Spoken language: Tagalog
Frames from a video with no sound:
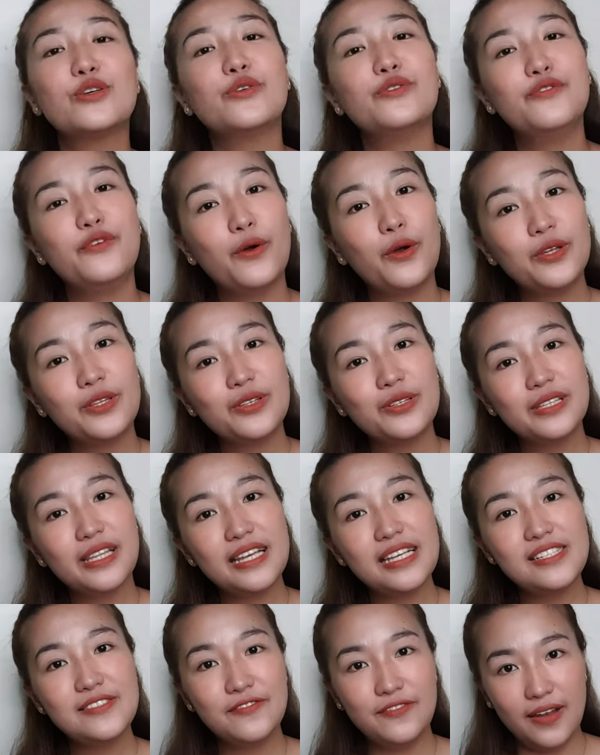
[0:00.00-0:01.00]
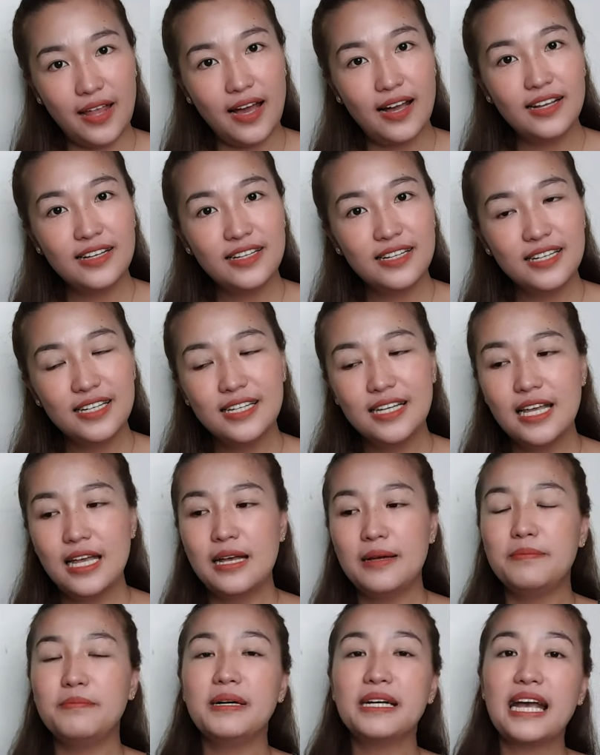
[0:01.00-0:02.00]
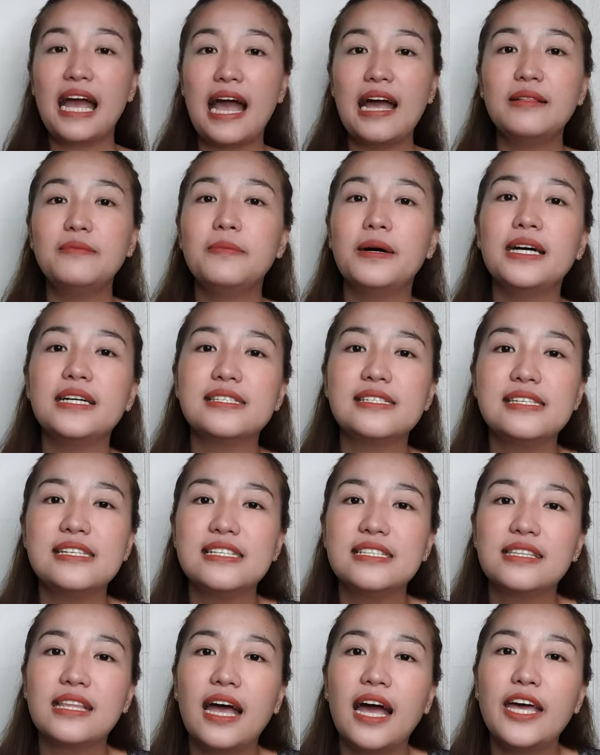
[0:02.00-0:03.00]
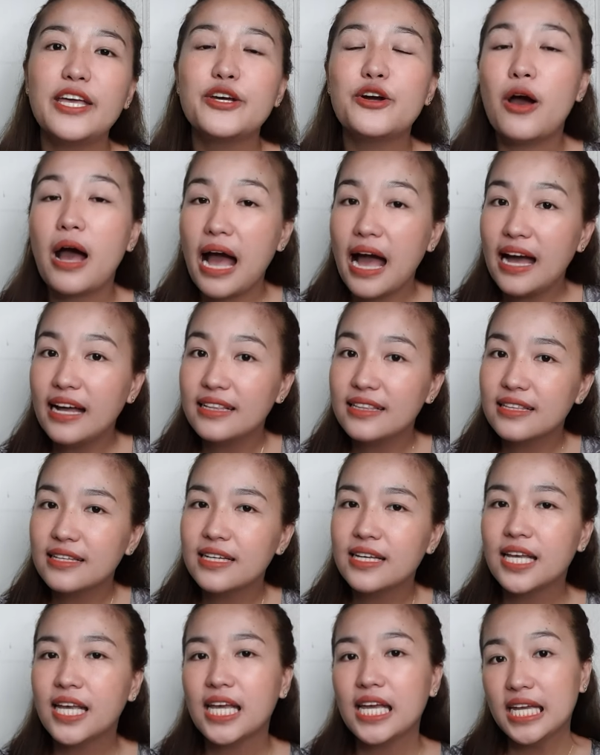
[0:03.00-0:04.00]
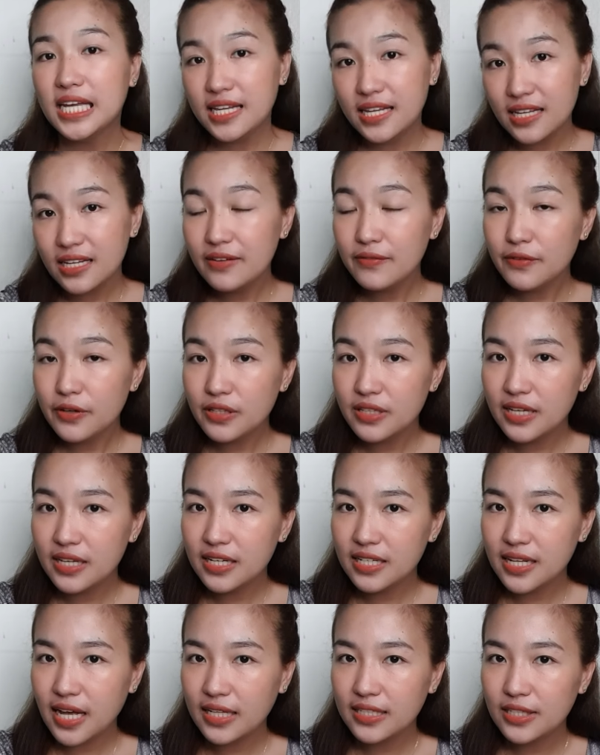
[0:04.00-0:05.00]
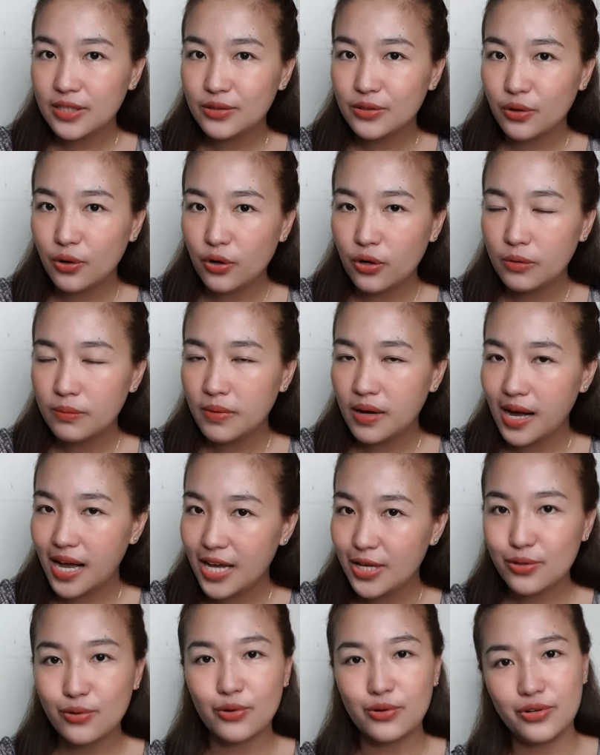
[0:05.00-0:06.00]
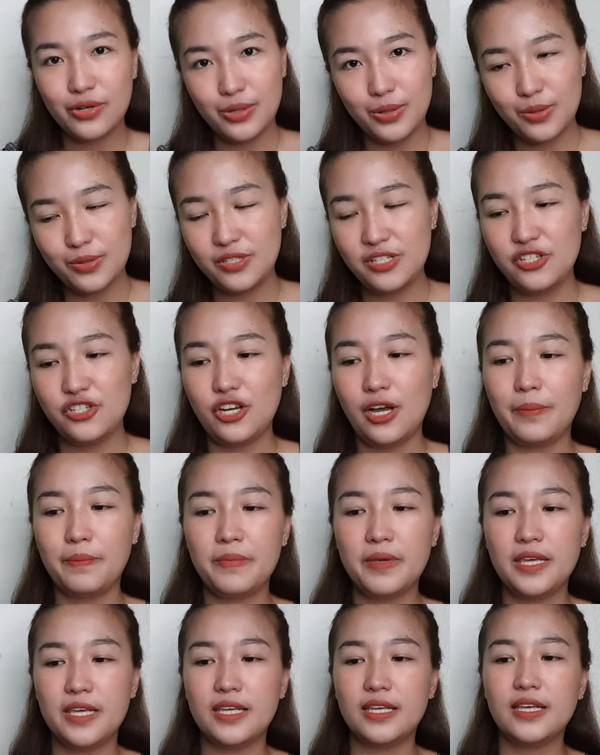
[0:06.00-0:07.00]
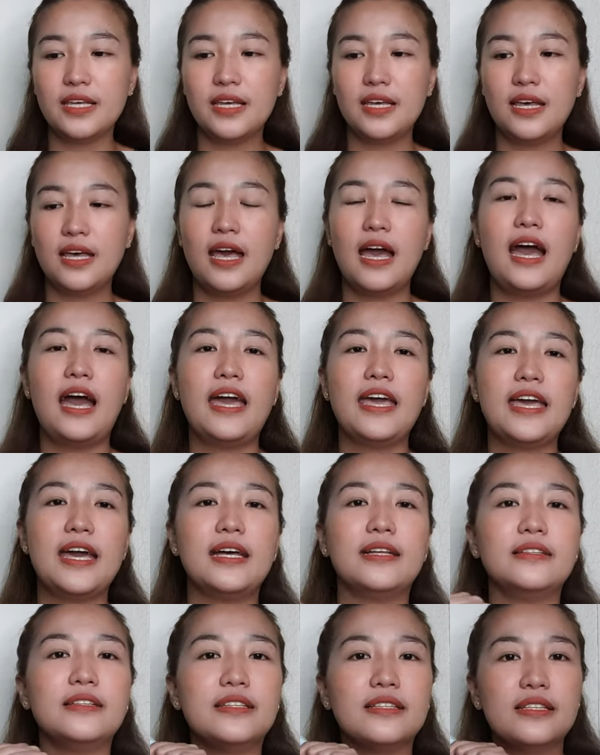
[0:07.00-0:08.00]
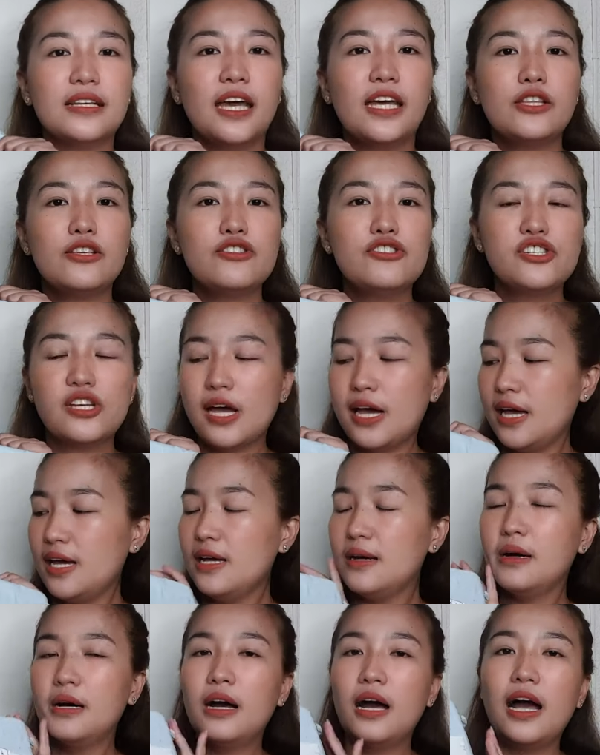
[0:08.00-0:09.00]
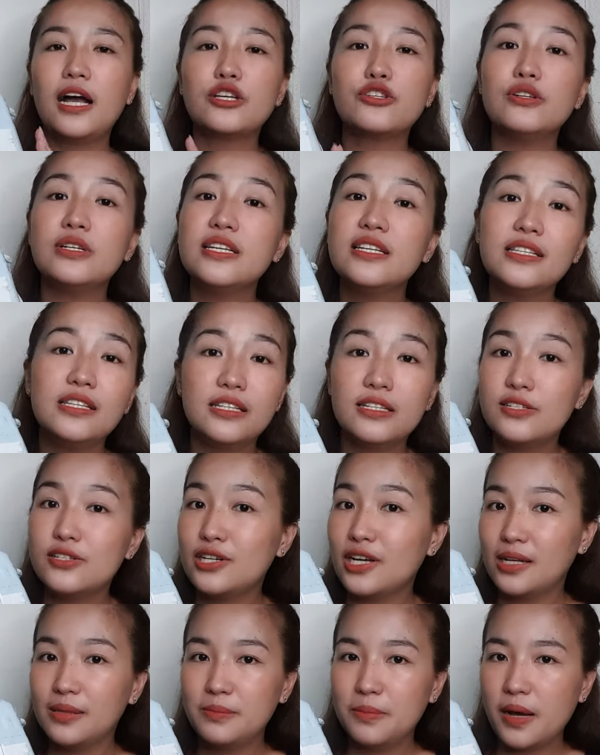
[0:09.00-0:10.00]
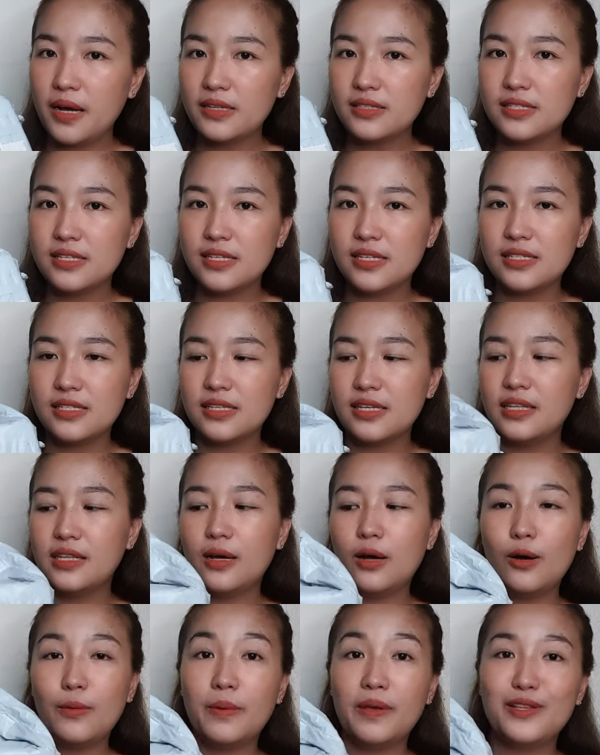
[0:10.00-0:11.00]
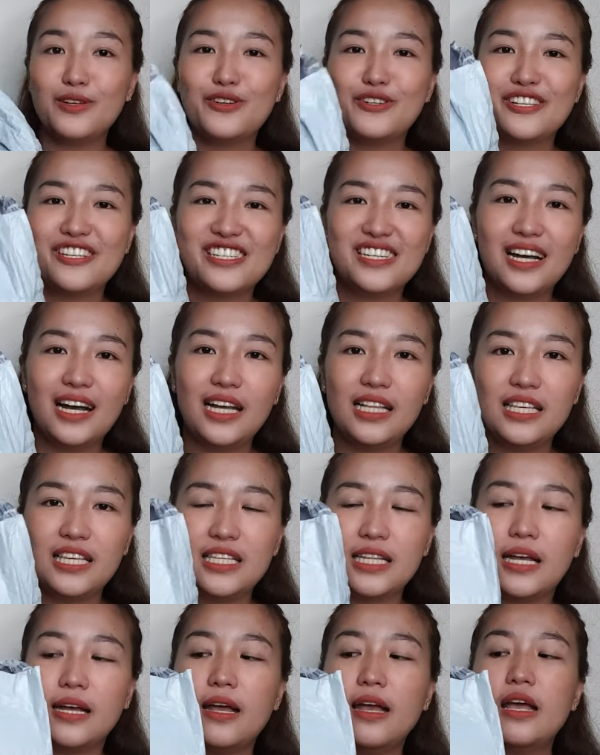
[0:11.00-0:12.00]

So for today's vlog, mag-unboxing tayo at i-review na rin natin tong mga in-order ko sa Shopee. Ayan. Ito siya. Actually, hindi na siya unboxing kasi na-open ko na siya kanina.